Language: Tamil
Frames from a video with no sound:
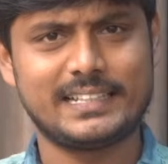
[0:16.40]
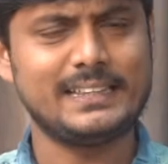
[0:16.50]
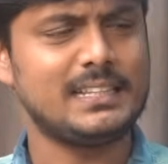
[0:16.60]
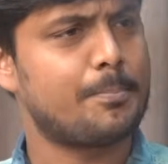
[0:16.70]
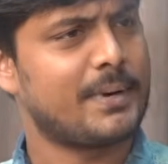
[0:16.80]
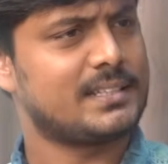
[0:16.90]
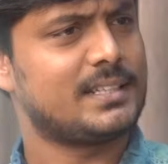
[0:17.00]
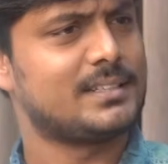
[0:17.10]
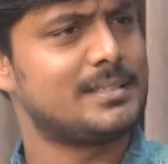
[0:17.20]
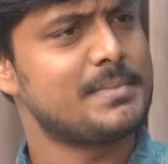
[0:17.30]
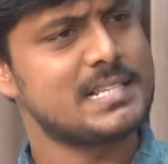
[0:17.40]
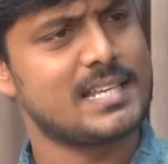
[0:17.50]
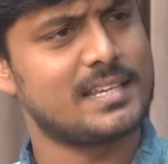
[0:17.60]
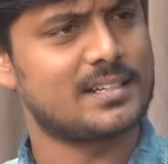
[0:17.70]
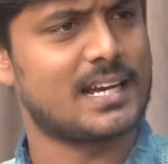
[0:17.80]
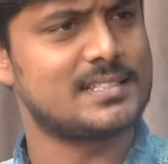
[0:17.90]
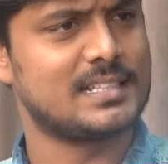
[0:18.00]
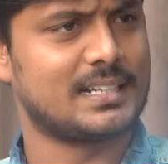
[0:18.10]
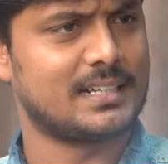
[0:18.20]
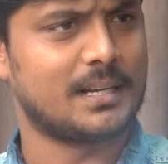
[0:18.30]
எந்த படத்துல இருந்து மீசை
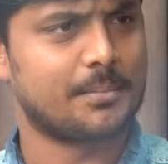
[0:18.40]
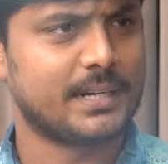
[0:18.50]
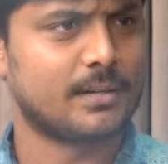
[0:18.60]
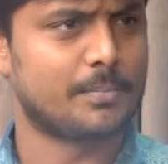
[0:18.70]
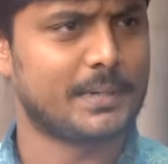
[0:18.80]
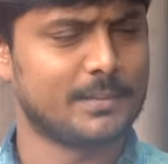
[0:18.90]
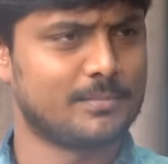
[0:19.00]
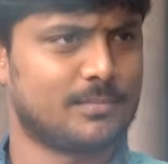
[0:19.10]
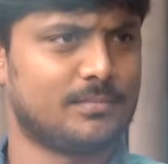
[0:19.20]
ராஜேந்திரன் அப்படின்ற ஒரு பட்டம்